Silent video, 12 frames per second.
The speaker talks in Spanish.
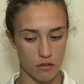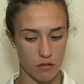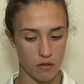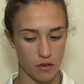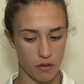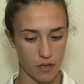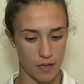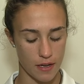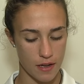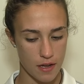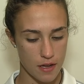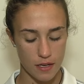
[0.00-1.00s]
¿no? Creo
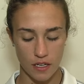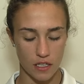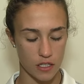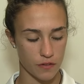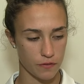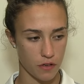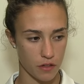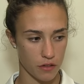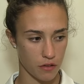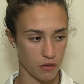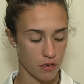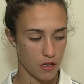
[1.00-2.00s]
que, el
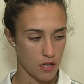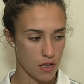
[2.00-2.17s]
esfuerzo